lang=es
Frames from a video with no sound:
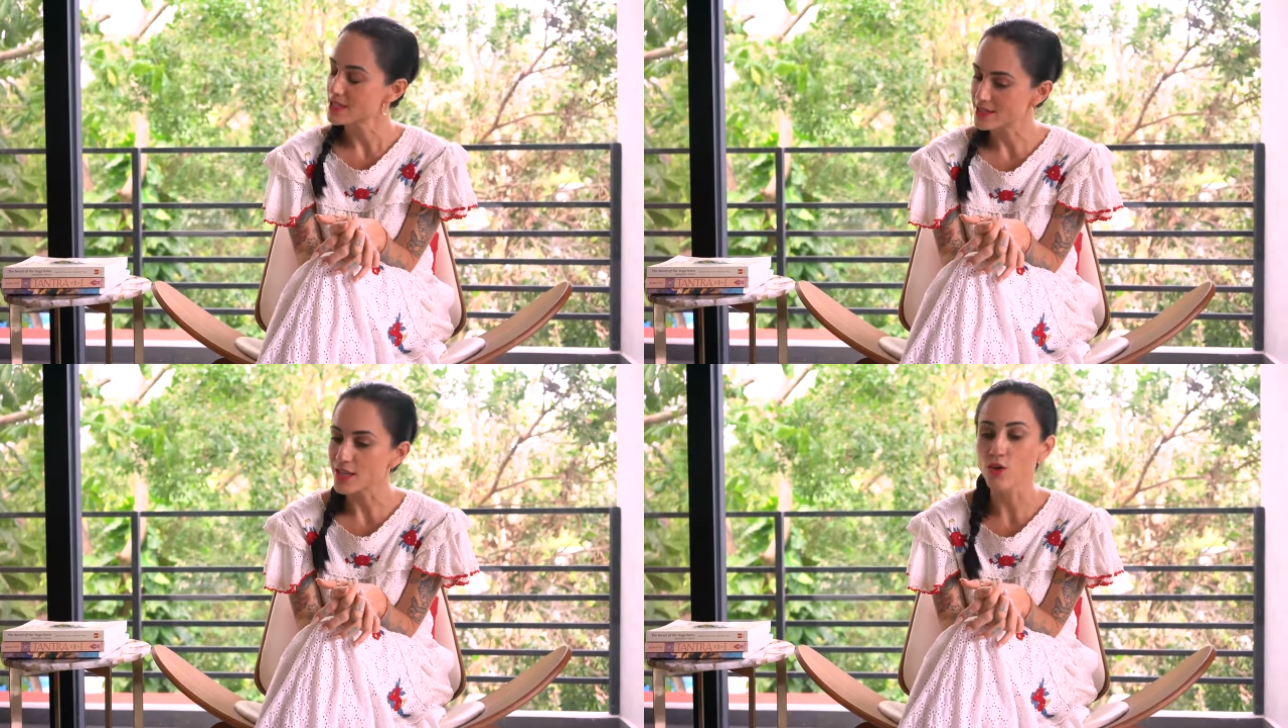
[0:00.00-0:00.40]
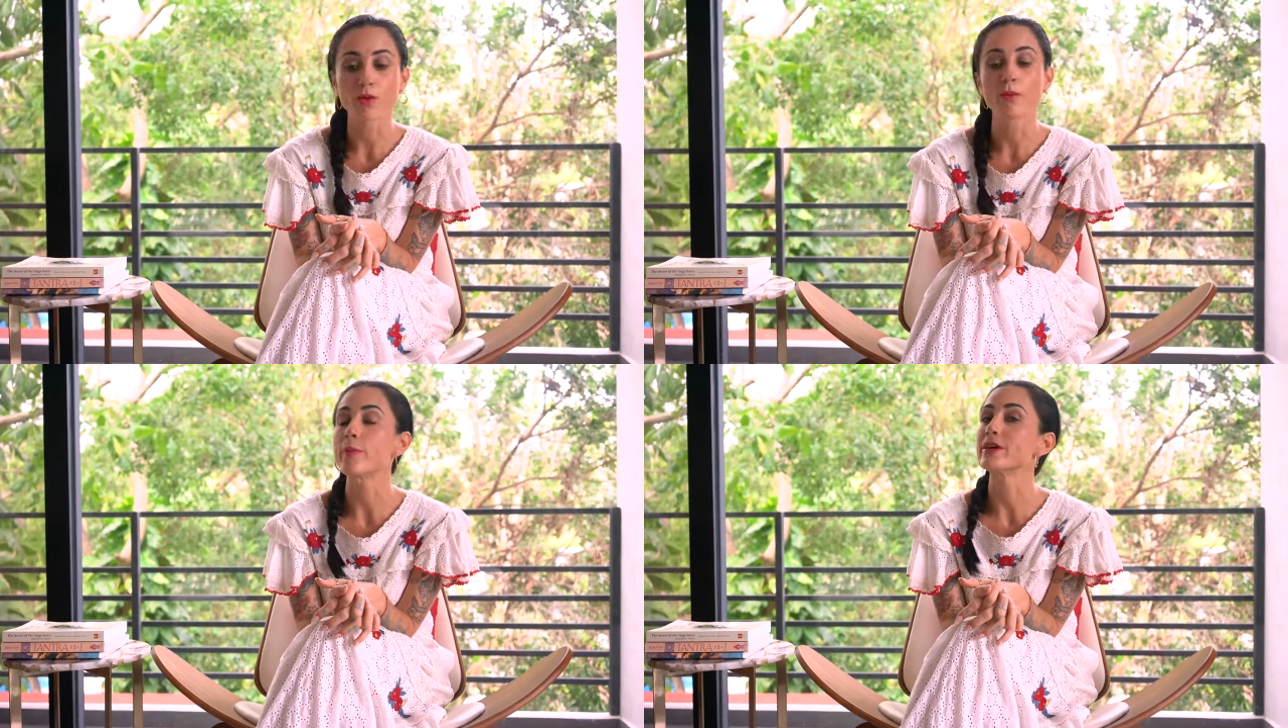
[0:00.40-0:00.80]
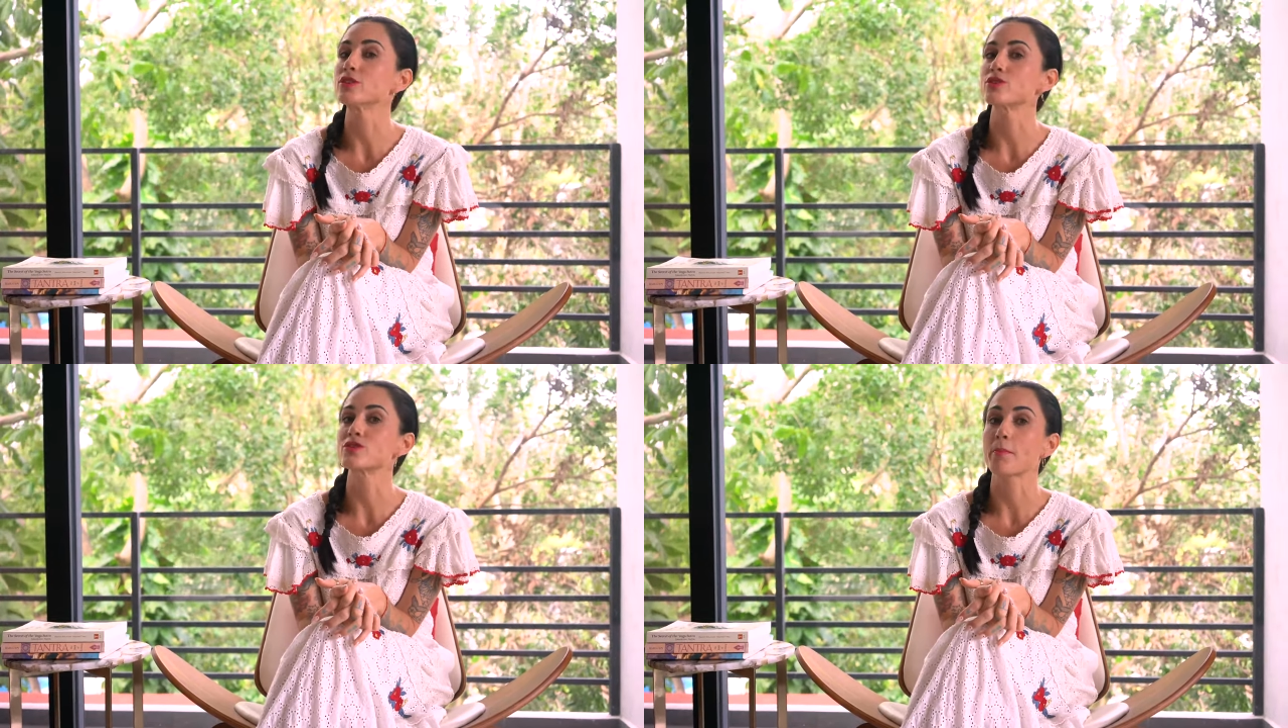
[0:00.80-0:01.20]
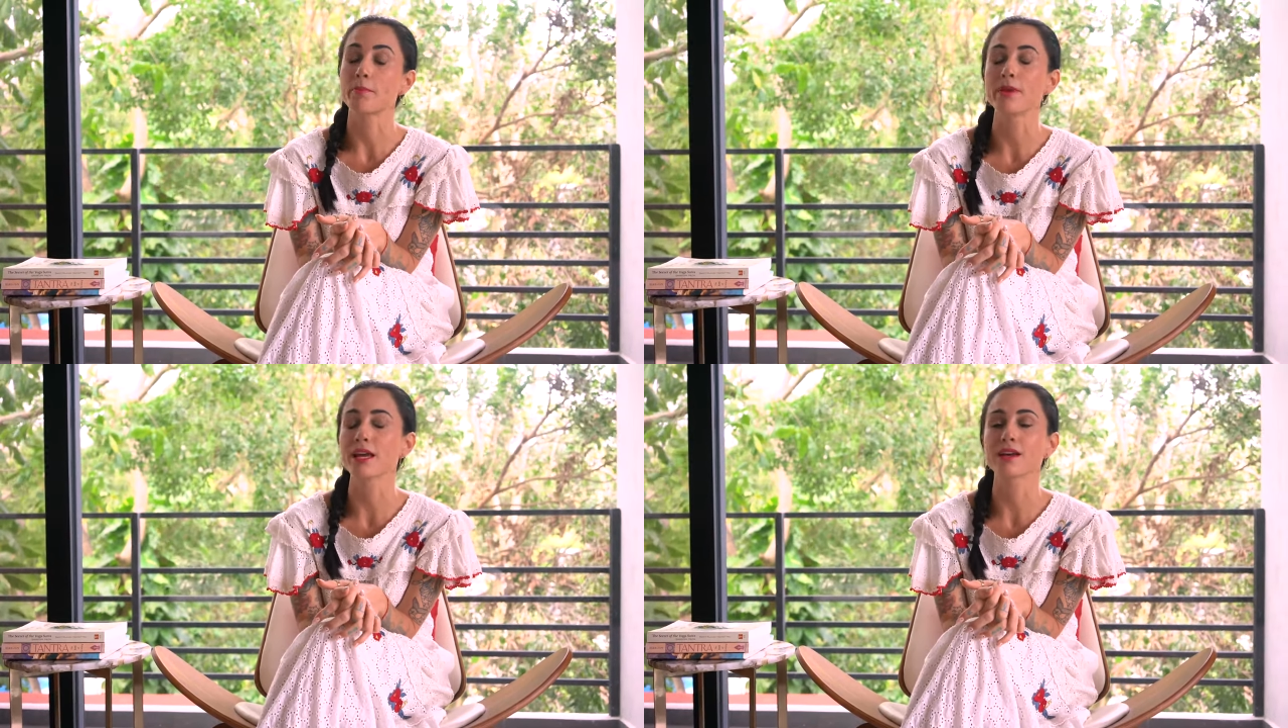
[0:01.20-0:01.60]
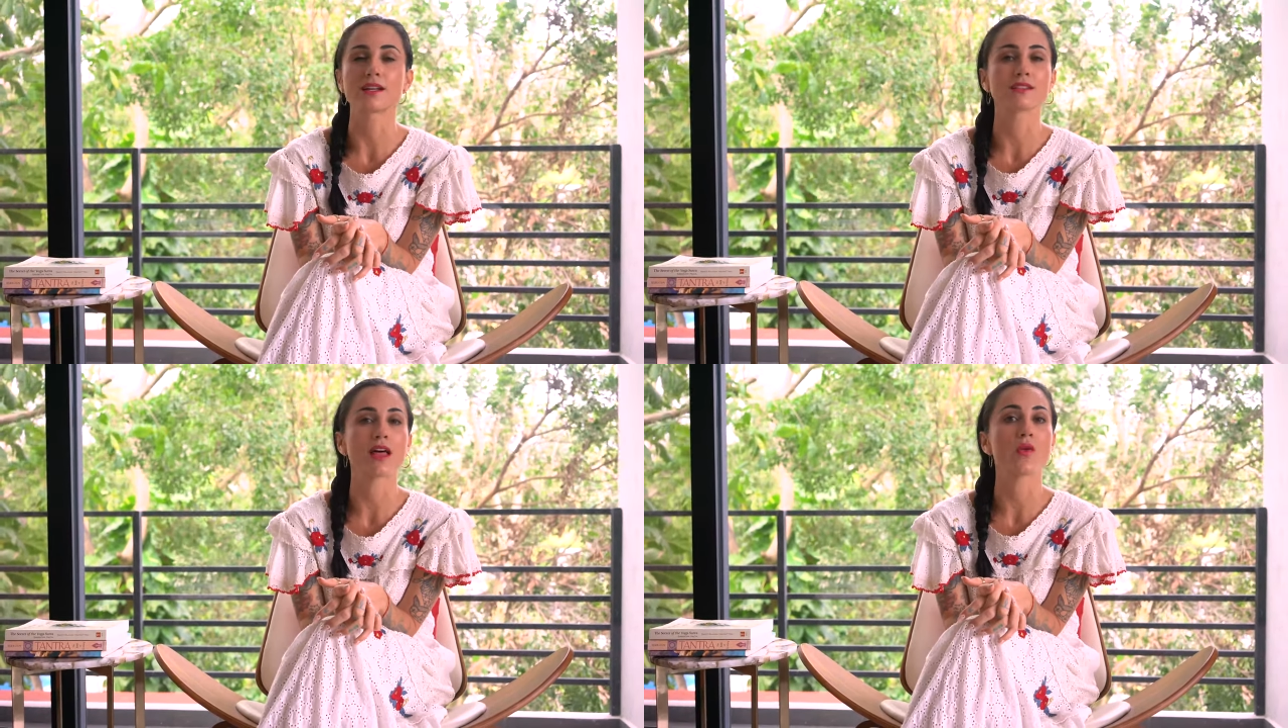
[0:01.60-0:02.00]
Sí hubo momentos bien
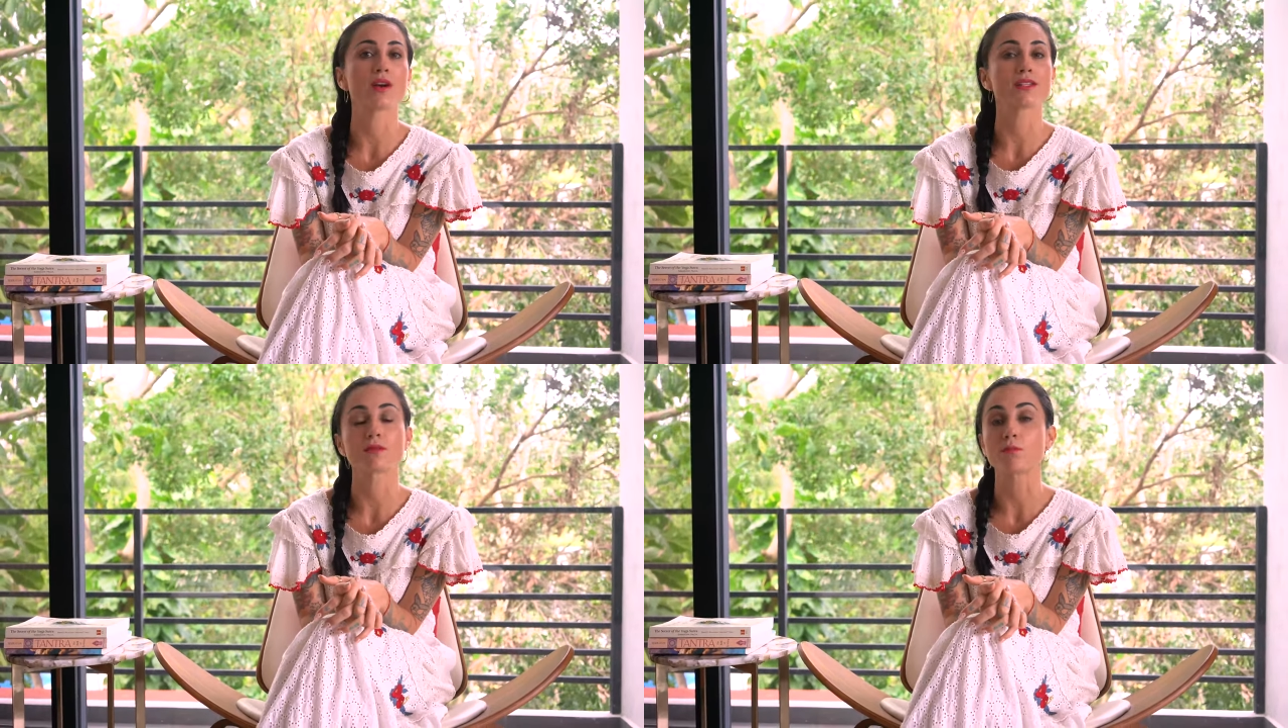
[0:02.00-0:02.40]
retadores